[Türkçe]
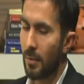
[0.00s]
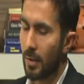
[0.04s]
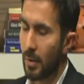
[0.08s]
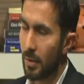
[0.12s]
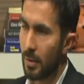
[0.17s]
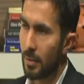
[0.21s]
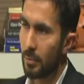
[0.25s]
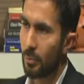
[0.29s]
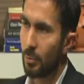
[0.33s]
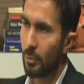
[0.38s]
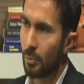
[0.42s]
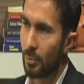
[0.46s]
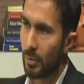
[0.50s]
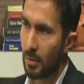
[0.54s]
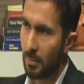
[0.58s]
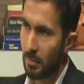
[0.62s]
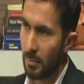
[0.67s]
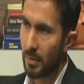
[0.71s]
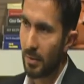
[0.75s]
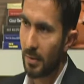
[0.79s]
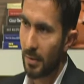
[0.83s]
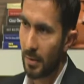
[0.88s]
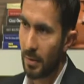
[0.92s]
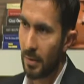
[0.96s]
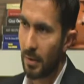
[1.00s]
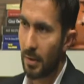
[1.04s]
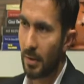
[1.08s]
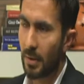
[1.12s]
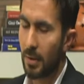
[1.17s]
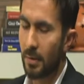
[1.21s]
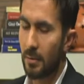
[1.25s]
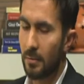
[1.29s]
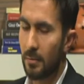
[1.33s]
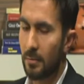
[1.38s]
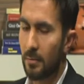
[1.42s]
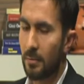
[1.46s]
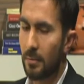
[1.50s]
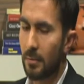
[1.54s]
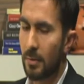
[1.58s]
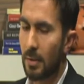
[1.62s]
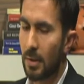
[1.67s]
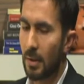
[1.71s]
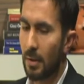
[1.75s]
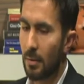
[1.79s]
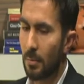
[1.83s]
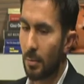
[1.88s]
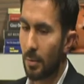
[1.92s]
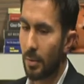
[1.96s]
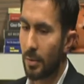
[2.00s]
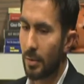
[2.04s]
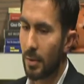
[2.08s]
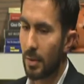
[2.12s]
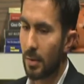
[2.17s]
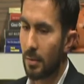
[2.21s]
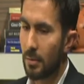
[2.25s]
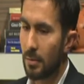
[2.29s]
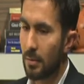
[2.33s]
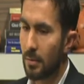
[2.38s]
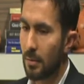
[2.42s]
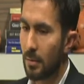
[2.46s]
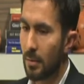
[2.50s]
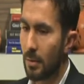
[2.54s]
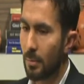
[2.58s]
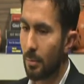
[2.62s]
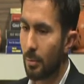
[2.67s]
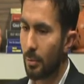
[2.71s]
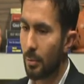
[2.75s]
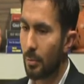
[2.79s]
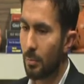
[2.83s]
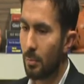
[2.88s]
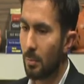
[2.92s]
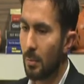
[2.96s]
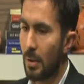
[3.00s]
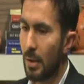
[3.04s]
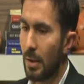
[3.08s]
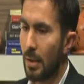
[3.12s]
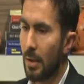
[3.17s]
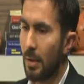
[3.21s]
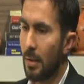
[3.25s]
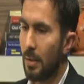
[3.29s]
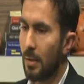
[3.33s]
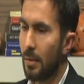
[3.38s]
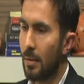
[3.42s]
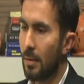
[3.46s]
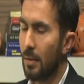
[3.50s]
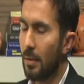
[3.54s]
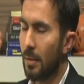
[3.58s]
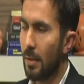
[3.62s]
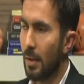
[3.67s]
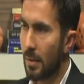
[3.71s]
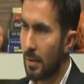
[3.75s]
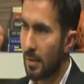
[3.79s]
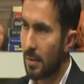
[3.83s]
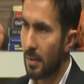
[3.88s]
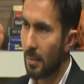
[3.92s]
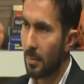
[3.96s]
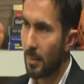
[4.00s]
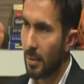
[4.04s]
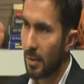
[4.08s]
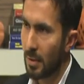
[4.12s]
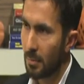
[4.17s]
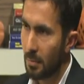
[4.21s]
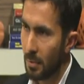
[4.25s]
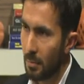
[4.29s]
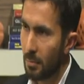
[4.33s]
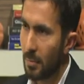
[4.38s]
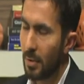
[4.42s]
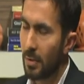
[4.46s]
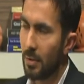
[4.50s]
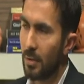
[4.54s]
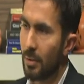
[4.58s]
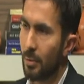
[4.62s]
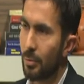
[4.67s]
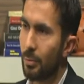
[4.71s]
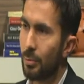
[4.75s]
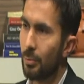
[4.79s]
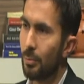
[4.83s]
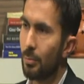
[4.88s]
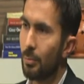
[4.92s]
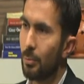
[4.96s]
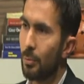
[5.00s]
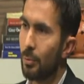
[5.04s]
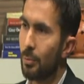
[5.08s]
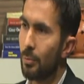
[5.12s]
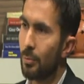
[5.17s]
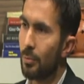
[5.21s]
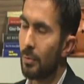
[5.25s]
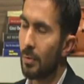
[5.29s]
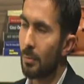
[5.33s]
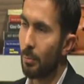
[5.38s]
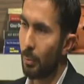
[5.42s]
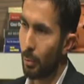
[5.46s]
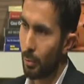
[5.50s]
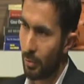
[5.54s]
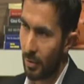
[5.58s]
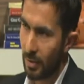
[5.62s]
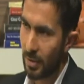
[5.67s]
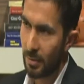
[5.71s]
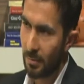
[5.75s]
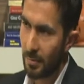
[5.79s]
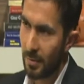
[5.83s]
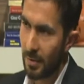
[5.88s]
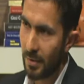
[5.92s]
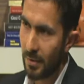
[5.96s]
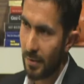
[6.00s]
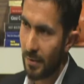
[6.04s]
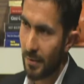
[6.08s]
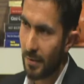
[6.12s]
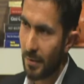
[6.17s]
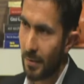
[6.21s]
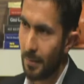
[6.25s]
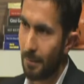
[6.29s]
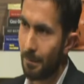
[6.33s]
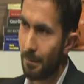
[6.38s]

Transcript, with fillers: faaliyet yürüten bir STK'nın Genel Başkanlığını yapıyorum. E, aynı zamanda bir medya kurumunun e, Bursa temsilcisiyim.